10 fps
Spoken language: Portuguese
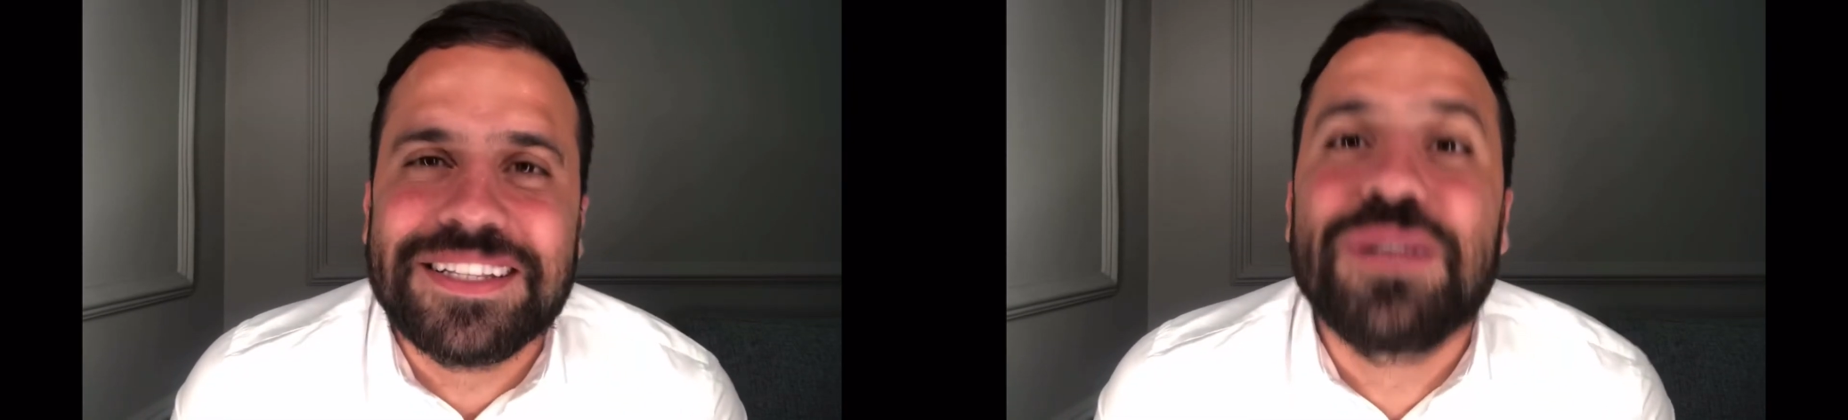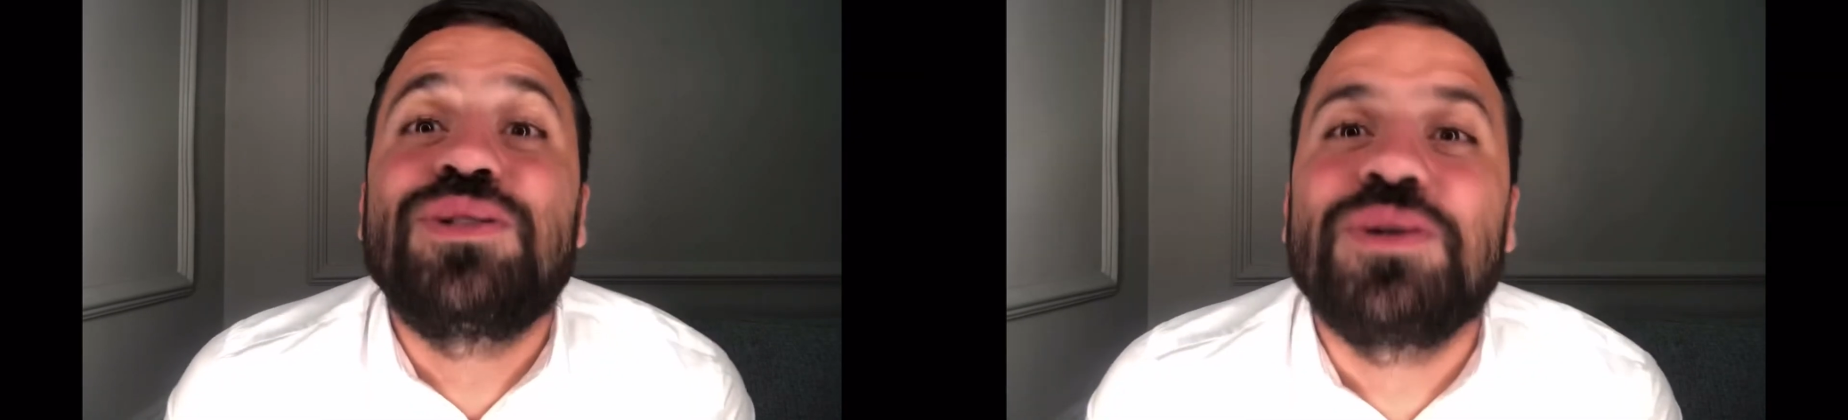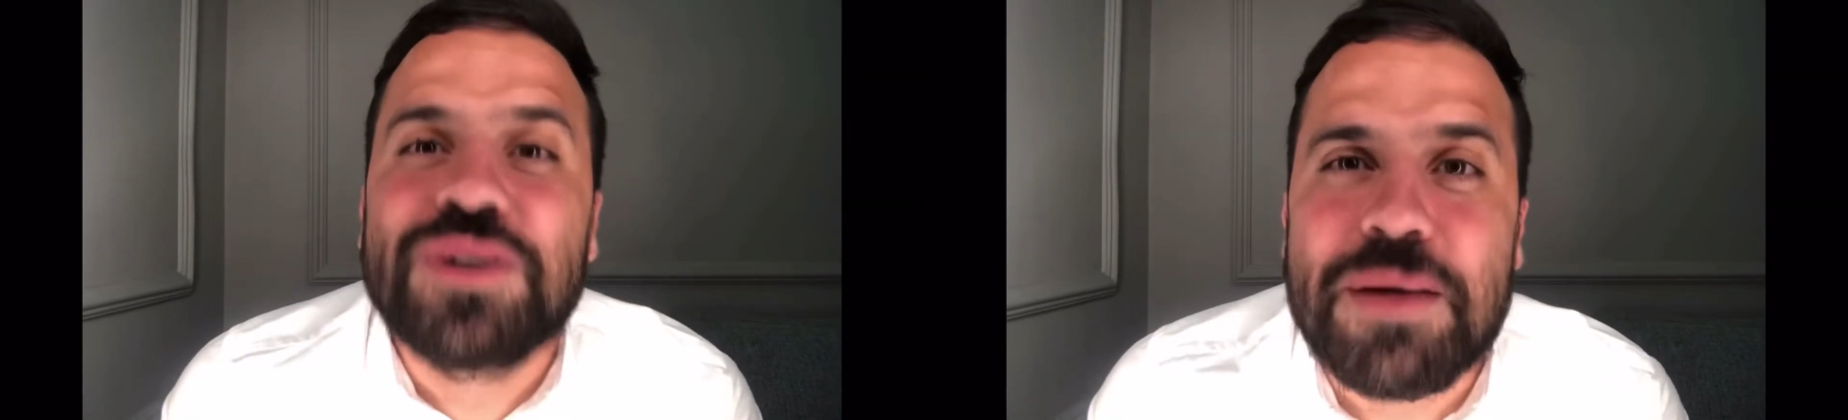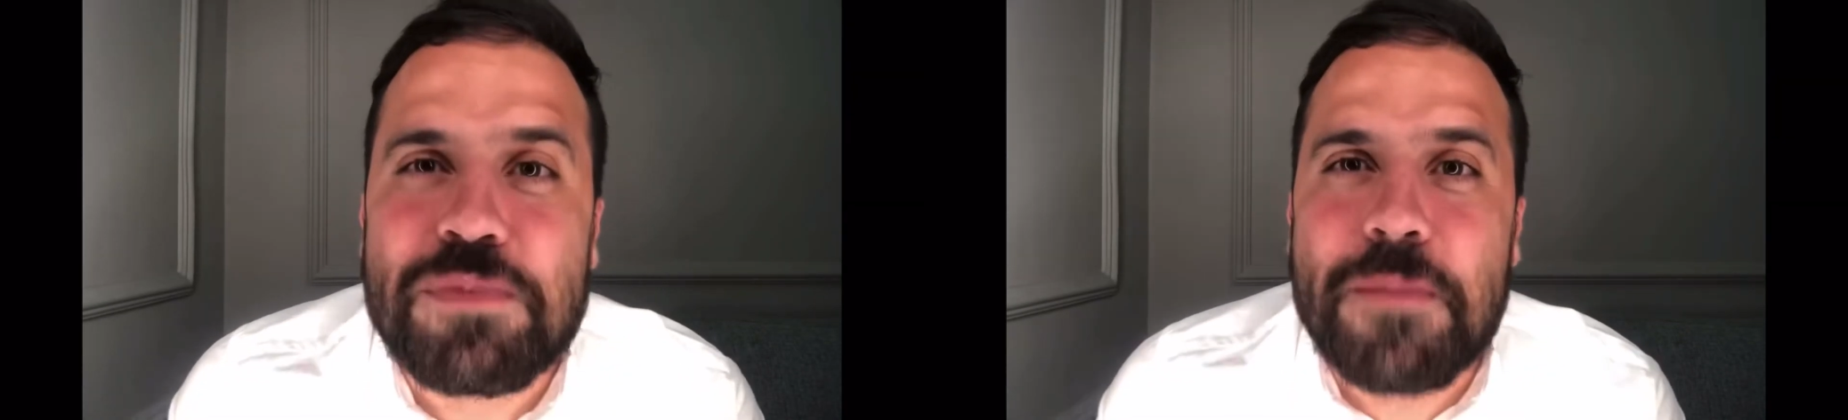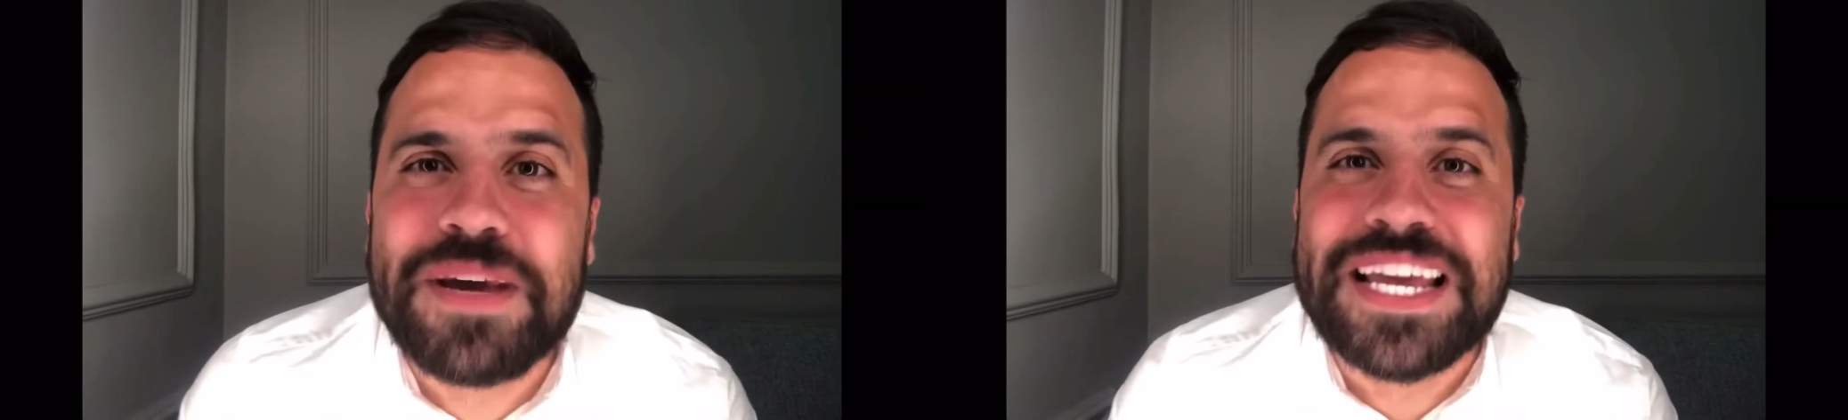Então segura a bomba